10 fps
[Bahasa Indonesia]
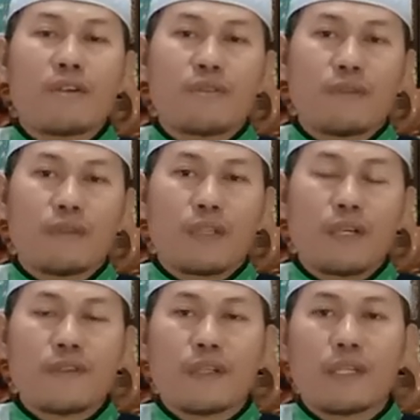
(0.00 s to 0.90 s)

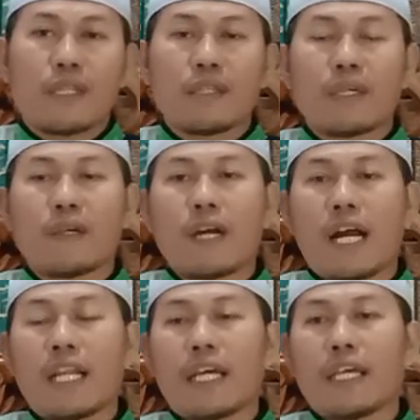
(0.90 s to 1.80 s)
Rasulullah Shallallahu
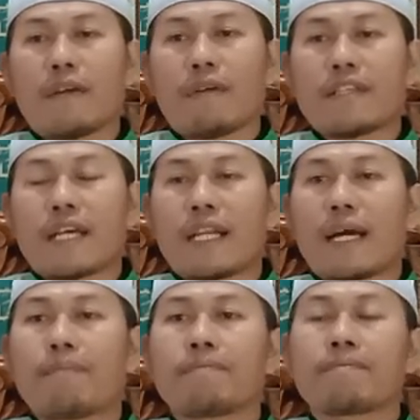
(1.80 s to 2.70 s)
Alaihi
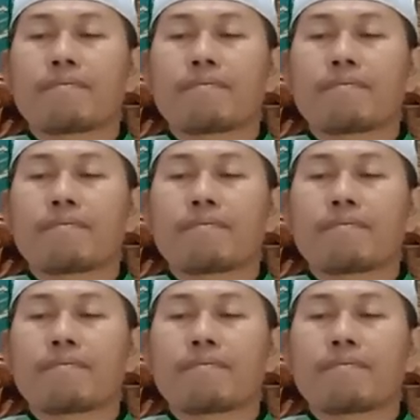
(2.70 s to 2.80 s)
Wasallam.